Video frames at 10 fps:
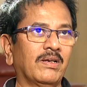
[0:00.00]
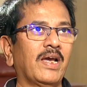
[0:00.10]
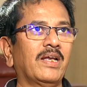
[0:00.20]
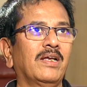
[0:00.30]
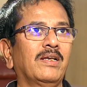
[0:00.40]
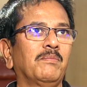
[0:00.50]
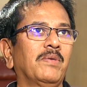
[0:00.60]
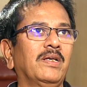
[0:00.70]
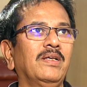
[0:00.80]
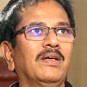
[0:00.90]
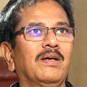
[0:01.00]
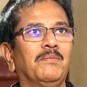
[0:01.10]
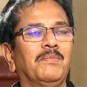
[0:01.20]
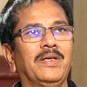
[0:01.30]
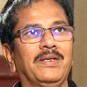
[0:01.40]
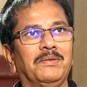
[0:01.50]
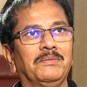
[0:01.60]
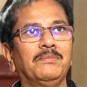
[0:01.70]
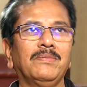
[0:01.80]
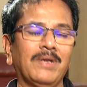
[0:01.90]
నారాయణమ్మ అని ఆ అమ్మాయి
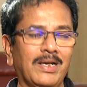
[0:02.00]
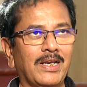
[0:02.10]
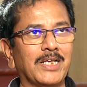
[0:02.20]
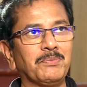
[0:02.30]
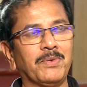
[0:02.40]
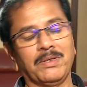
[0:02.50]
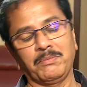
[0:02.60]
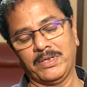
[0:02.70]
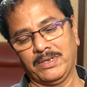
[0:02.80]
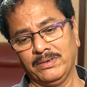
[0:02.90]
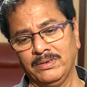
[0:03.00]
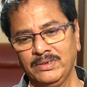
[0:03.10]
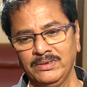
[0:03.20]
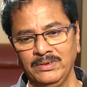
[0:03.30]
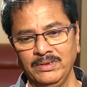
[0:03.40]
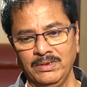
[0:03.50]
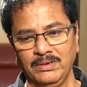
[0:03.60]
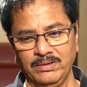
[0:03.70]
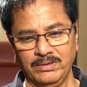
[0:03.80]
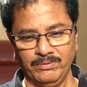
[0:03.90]
నా క్లాస్మేట్ అనమాట
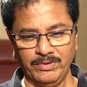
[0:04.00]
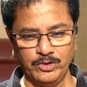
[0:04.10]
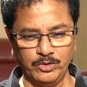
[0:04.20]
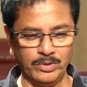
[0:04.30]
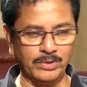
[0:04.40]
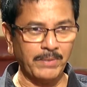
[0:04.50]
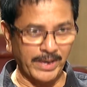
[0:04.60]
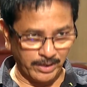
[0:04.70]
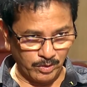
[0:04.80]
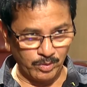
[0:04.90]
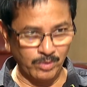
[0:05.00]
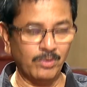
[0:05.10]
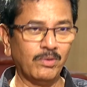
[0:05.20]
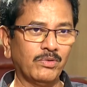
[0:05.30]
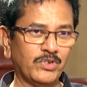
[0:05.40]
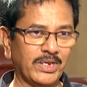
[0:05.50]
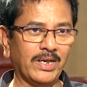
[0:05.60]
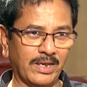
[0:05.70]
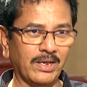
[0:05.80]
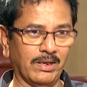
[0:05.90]
వెళ్తూ వెళ్తూ మా ఇంట్లో నుంచి
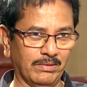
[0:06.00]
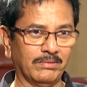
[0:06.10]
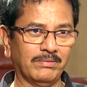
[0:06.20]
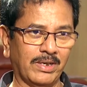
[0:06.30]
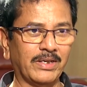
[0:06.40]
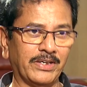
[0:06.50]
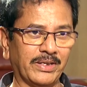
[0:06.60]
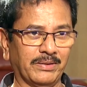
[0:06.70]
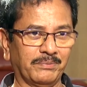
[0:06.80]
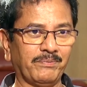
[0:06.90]
వెళ్ళాలి వాళ్ళు వాళ్ళ ఇంటికి